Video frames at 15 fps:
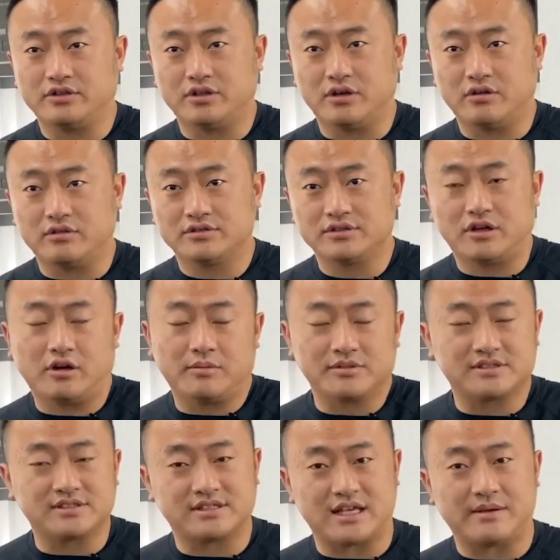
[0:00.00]
что в такое же
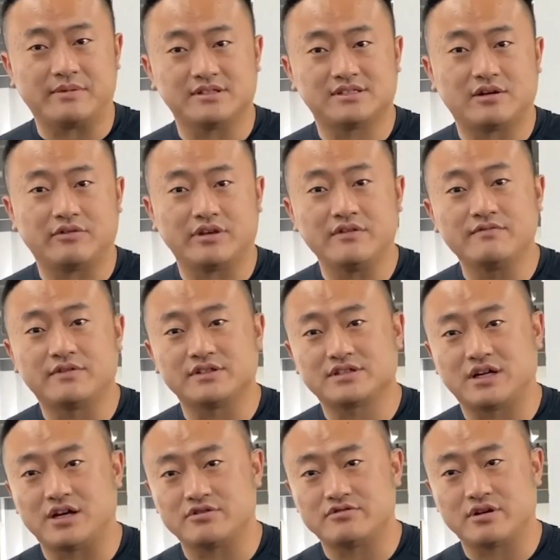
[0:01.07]
состояние, как и инверсные.
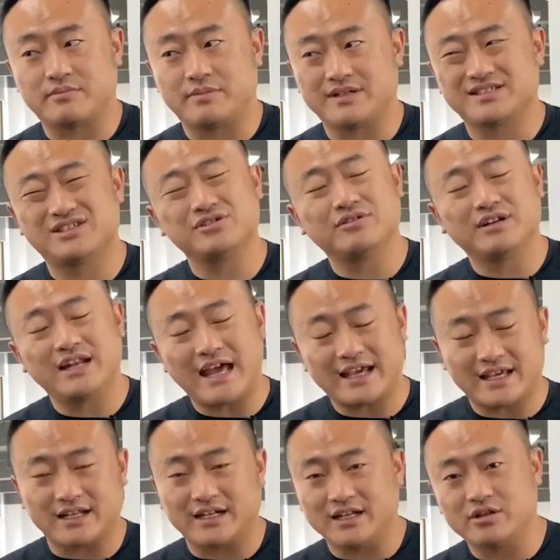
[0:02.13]
Но
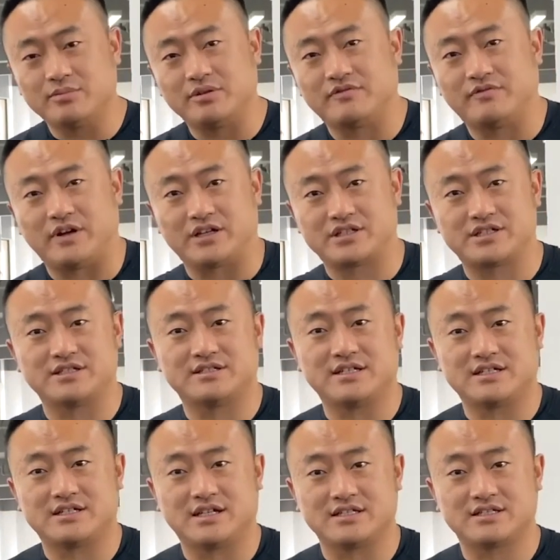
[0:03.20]
каких-то функций там все еще
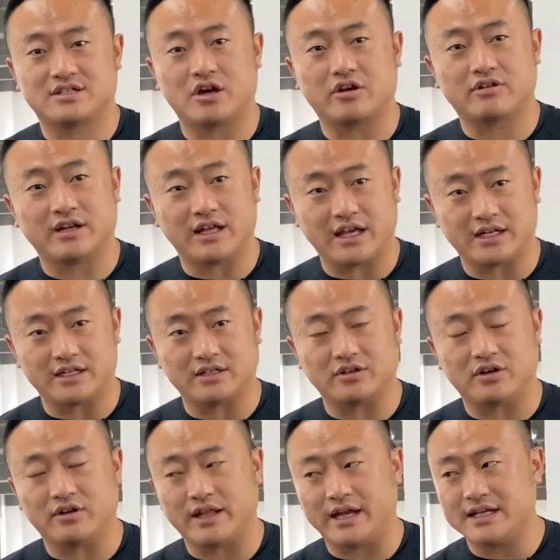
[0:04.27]
нет, например,
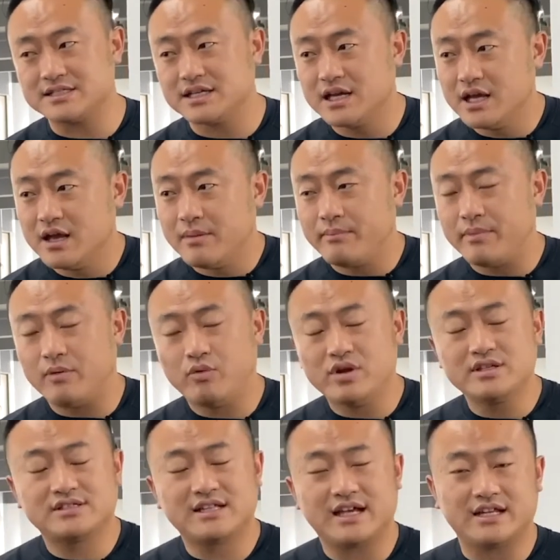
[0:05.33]
калькулятора,
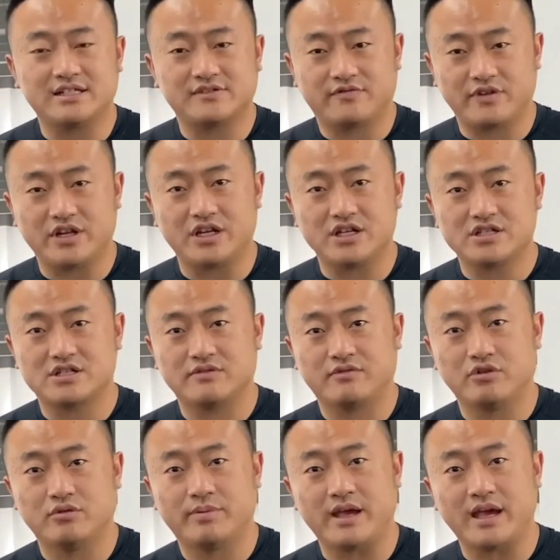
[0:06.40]
и так далее.
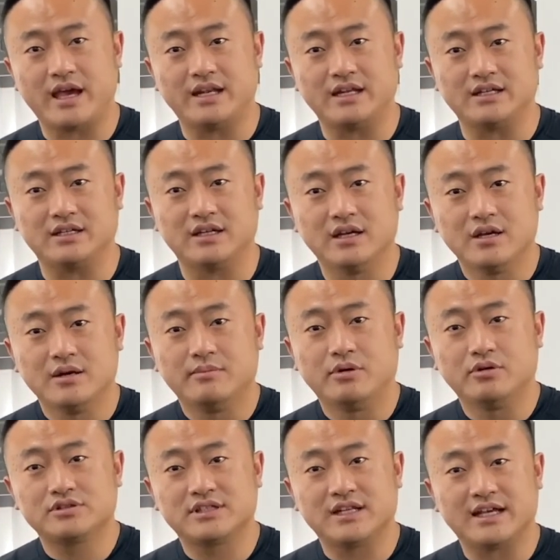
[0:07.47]
Но ну, когда мы с
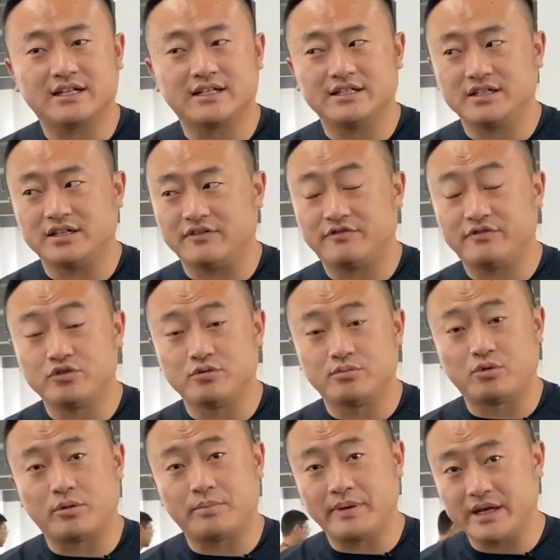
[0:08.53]
этим закончим,
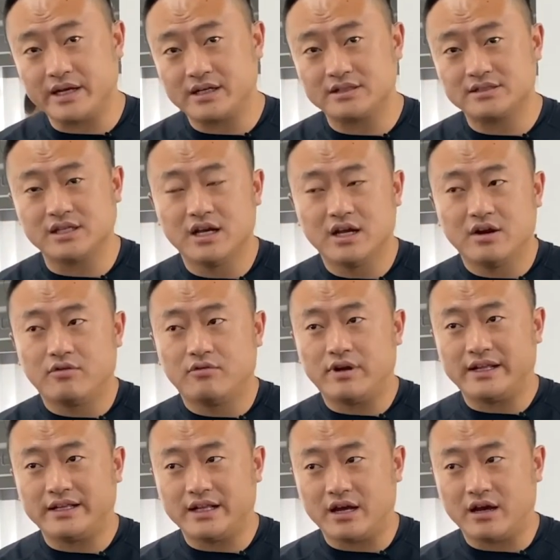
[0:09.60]
наверняка мы добавим еще
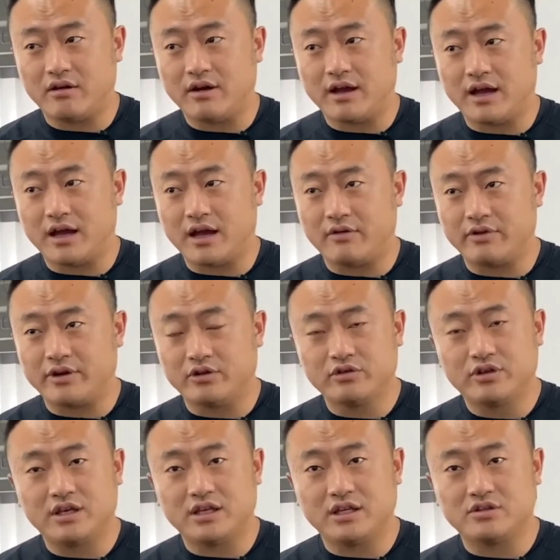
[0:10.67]
несколько пар.
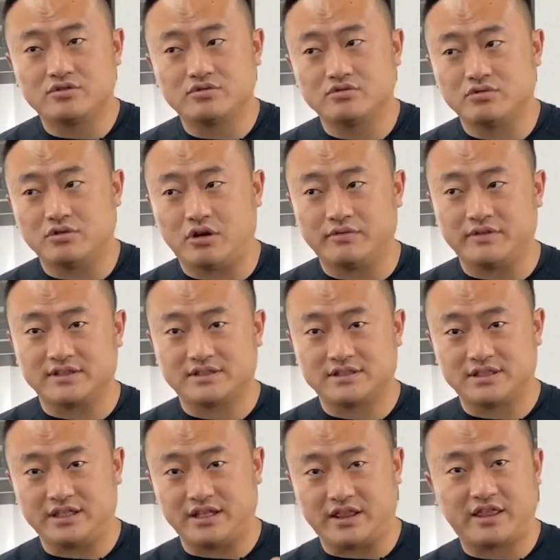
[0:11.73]
Uh, Сейчас мы,
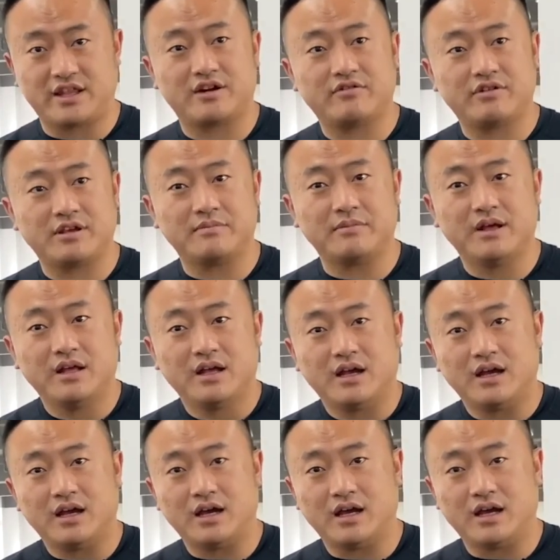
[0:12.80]
само собой, рассматриваем
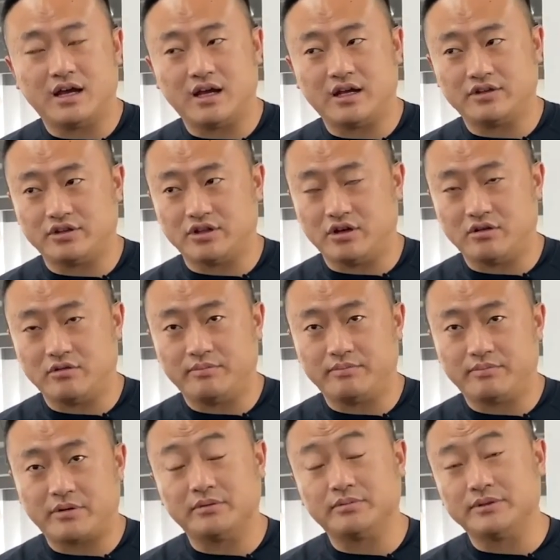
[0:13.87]
эфириум, uh, uh,
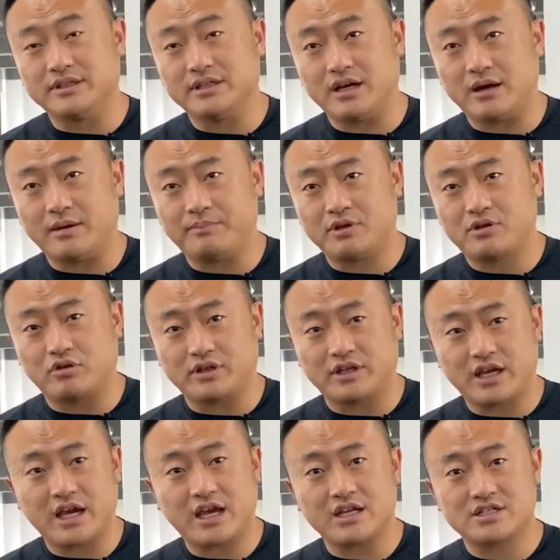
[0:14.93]
наверняка биткоин
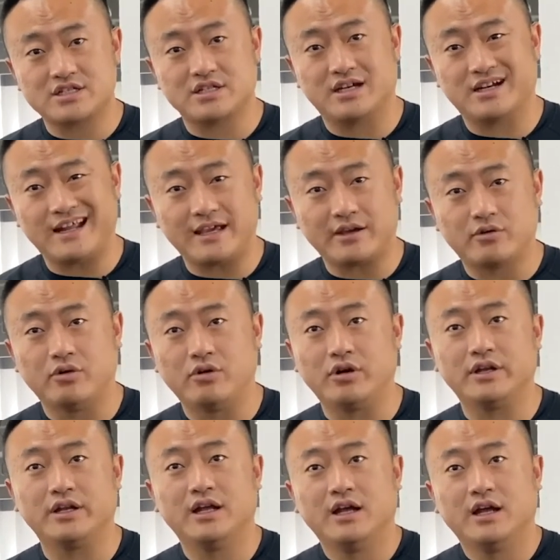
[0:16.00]
кэш,
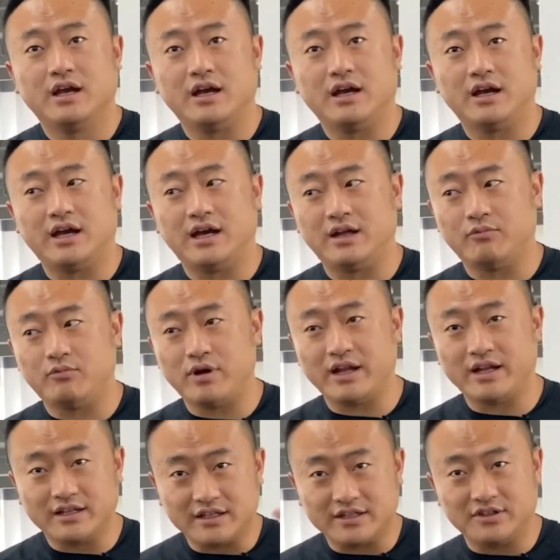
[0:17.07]
лайткоин.
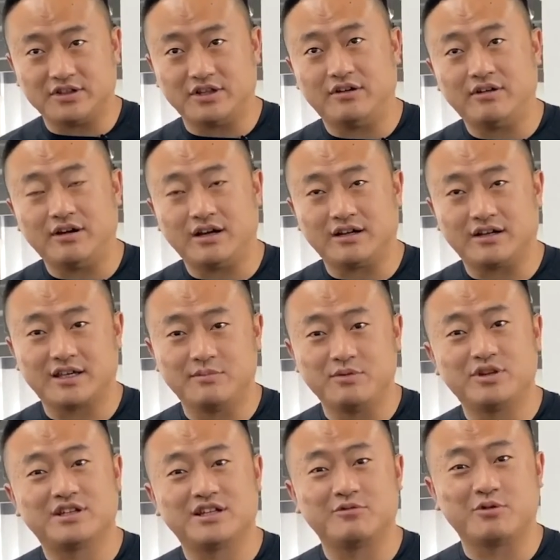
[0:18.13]
Многие
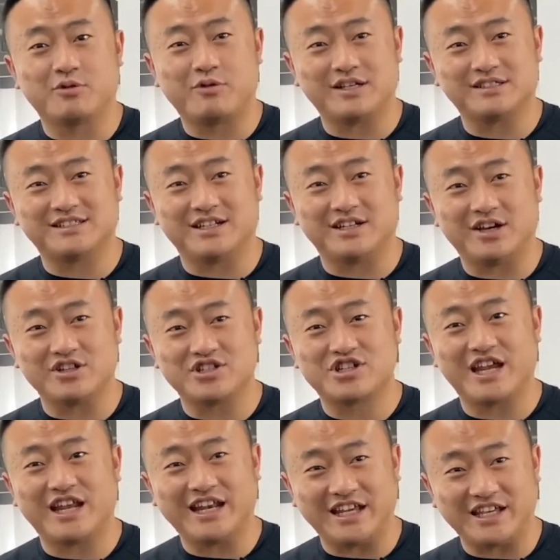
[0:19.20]
просят добавить
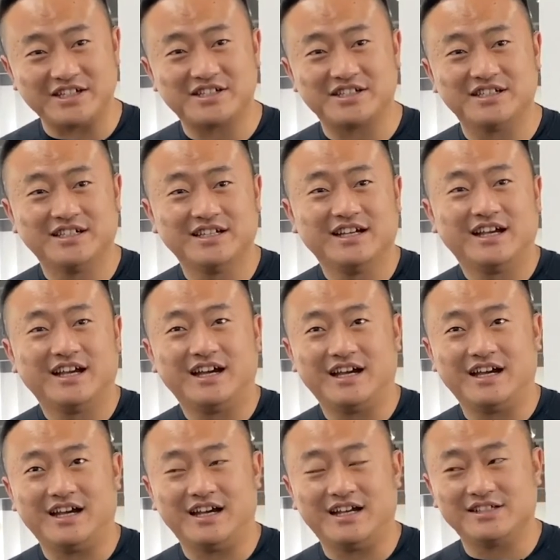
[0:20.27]
Chainlink.
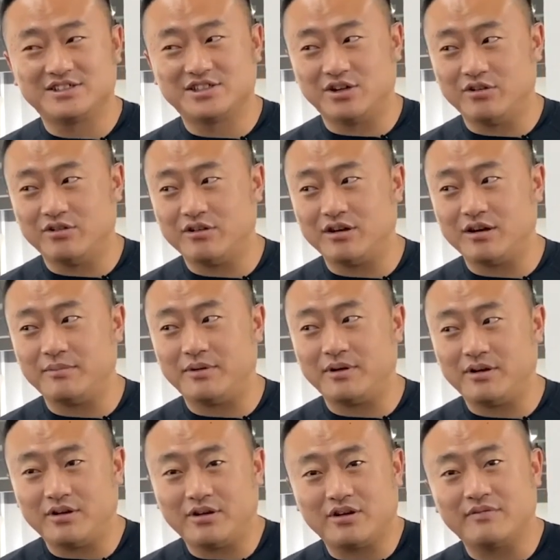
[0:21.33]
Это мы,
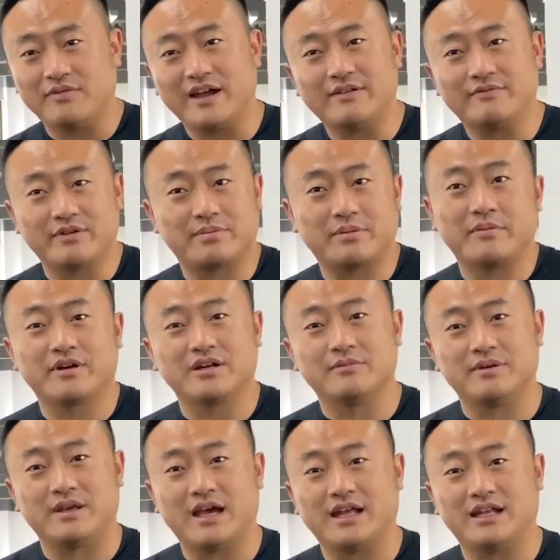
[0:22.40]
скорее всего,
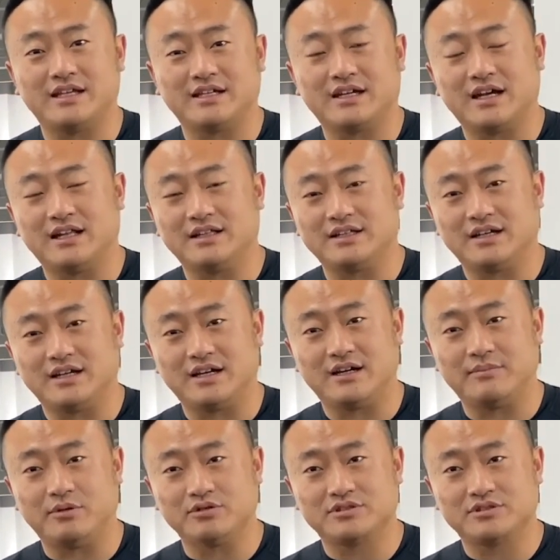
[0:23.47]
добавим в третьем квартале.